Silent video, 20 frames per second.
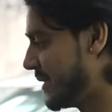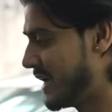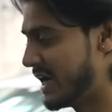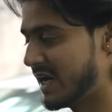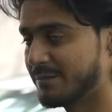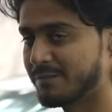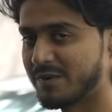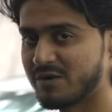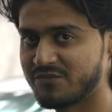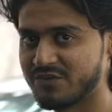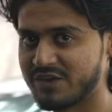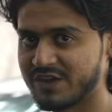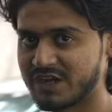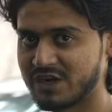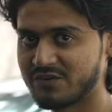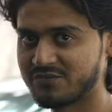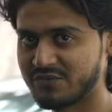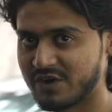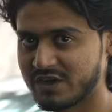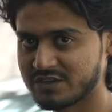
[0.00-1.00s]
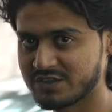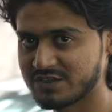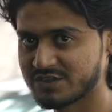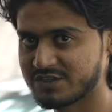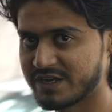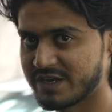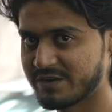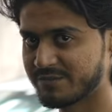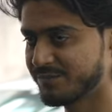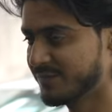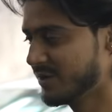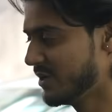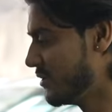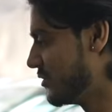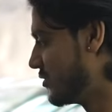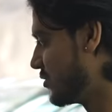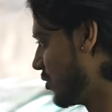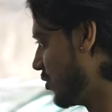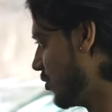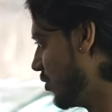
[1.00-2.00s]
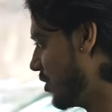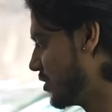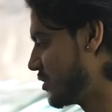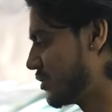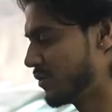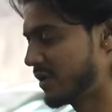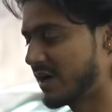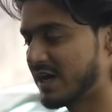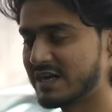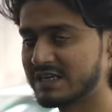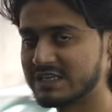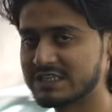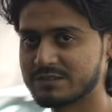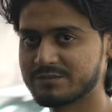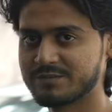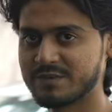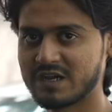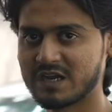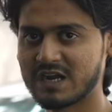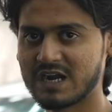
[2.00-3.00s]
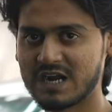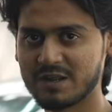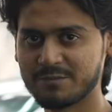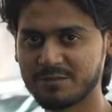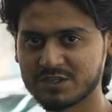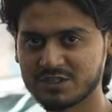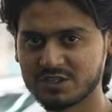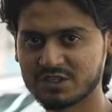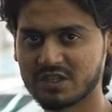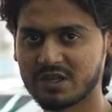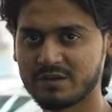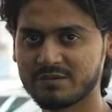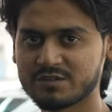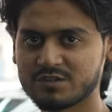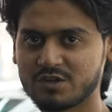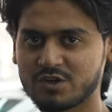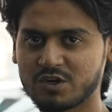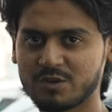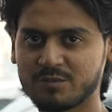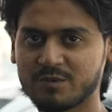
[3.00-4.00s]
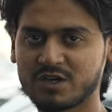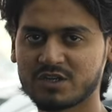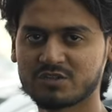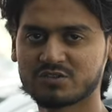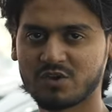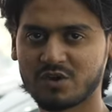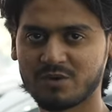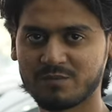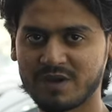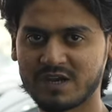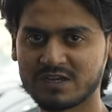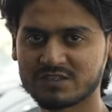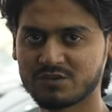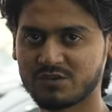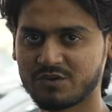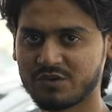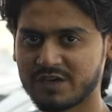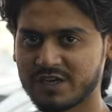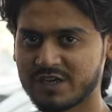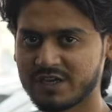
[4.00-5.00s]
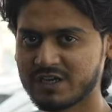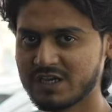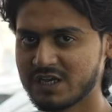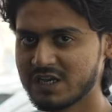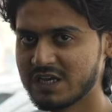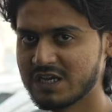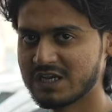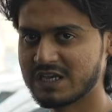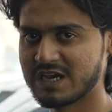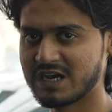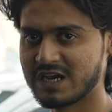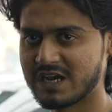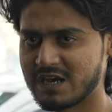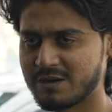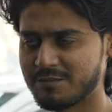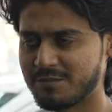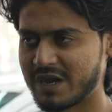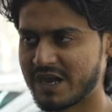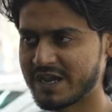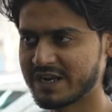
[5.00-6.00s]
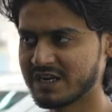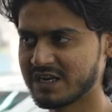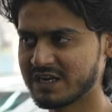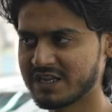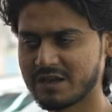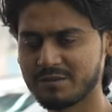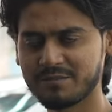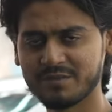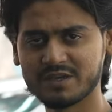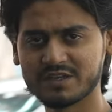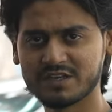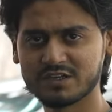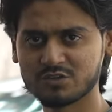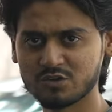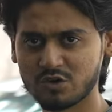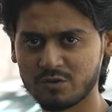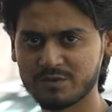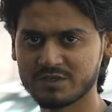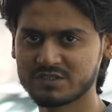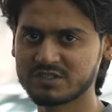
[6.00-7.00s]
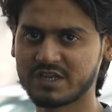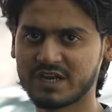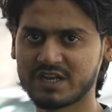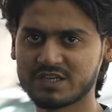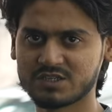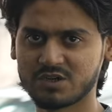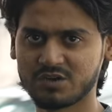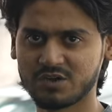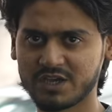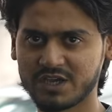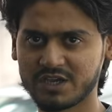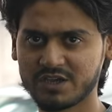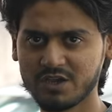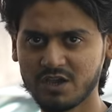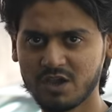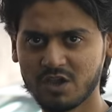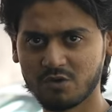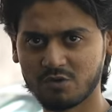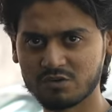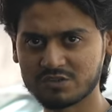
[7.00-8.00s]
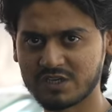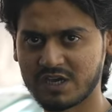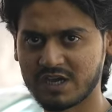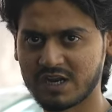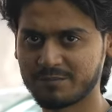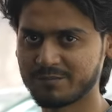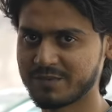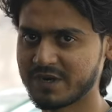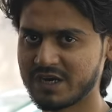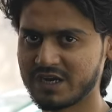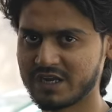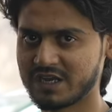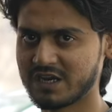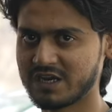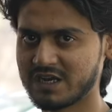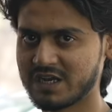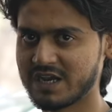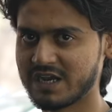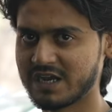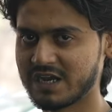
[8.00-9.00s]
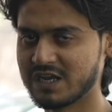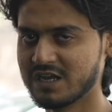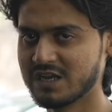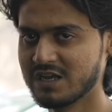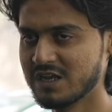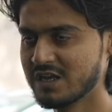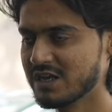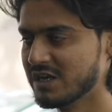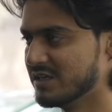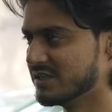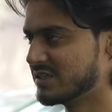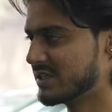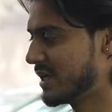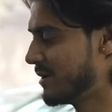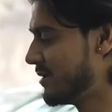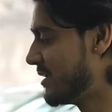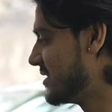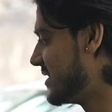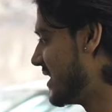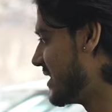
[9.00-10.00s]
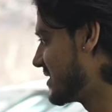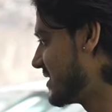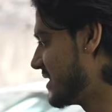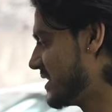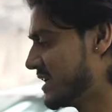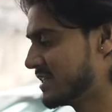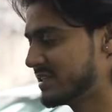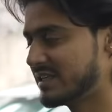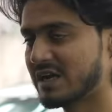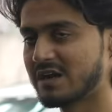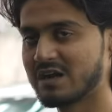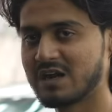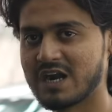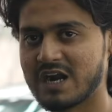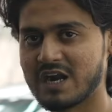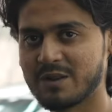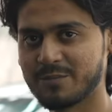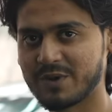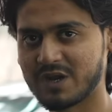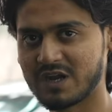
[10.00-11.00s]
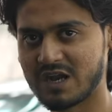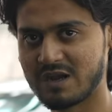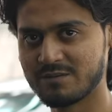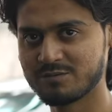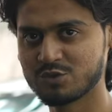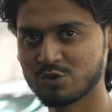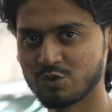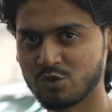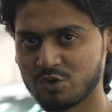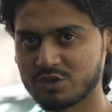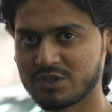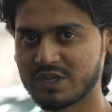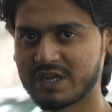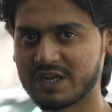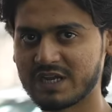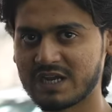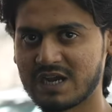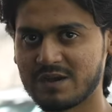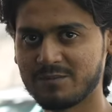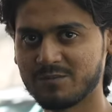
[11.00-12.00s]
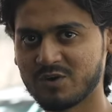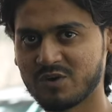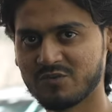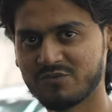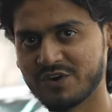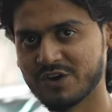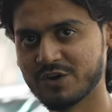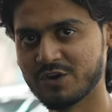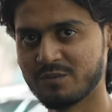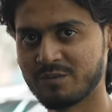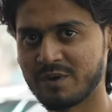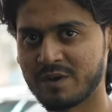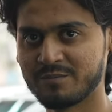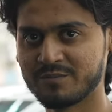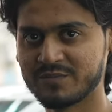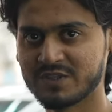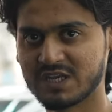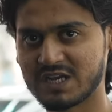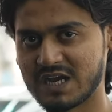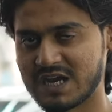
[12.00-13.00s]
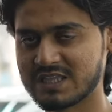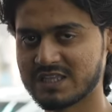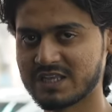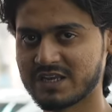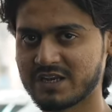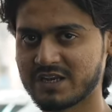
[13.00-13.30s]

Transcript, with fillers: पहले बफिंग का फर्स्ट स्टेप शुरू हो चुका है जिसमें गाड़ी पे जितने भी छोटे मोटे सोलमार्स होंगे या माइनर या मेजर जो भी स्क्रैच होंगे वो सारा अपना निकल जाएगा इसके बाद जैसे जैसे गाड़ी पे काम शुरू होता रहेगा आपको वीडियो में हम दिखाते